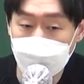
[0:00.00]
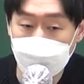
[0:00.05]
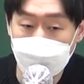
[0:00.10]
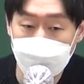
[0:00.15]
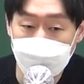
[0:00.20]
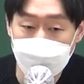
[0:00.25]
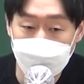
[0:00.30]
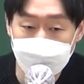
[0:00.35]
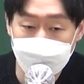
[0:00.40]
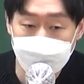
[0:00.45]

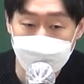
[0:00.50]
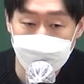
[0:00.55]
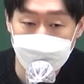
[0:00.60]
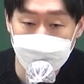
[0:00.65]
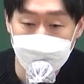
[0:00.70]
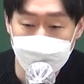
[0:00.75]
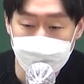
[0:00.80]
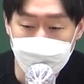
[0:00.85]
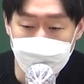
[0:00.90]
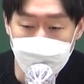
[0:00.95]
되게
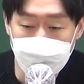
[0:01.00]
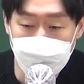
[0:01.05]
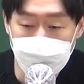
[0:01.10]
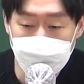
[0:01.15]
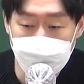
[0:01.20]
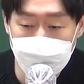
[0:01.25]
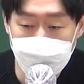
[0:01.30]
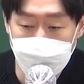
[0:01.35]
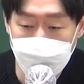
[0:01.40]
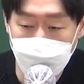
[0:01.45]

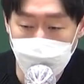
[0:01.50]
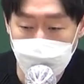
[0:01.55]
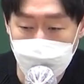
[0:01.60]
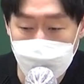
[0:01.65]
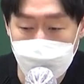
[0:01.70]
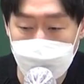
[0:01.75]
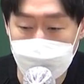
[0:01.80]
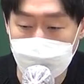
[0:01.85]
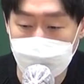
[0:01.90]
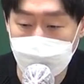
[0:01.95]
그냥
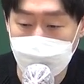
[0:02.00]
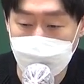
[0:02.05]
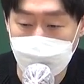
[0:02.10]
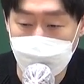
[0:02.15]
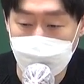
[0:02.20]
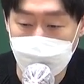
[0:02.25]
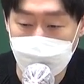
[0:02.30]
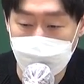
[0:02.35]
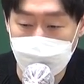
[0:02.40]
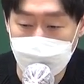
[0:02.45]
머리가
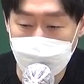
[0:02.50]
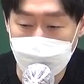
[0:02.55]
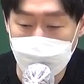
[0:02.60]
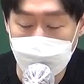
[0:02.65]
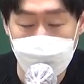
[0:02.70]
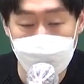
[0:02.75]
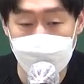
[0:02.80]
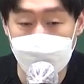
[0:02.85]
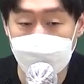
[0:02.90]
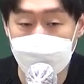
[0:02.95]
이렇게
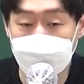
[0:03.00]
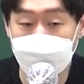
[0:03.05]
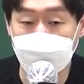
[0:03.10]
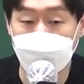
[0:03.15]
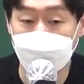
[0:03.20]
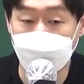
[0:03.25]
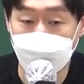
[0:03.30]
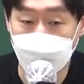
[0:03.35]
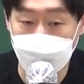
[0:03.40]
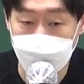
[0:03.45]
막 힘들지는
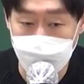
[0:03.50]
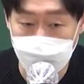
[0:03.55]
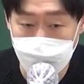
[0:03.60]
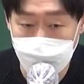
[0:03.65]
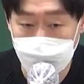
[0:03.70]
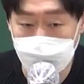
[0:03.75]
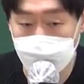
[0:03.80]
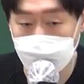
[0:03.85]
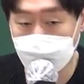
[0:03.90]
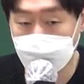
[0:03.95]

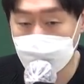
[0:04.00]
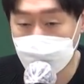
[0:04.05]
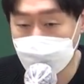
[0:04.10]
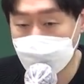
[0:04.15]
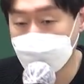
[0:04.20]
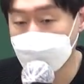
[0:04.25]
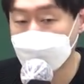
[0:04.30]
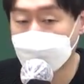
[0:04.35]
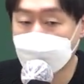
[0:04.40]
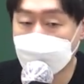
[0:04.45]
않거든요. 이렇게
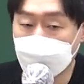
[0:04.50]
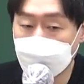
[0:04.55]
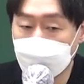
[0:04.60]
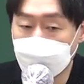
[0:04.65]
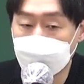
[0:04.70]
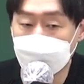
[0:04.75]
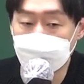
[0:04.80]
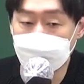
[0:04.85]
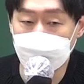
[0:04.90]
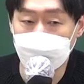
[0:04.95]
쉽게 쉽게
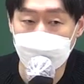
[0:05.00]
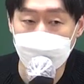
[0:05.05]
넘어갈 수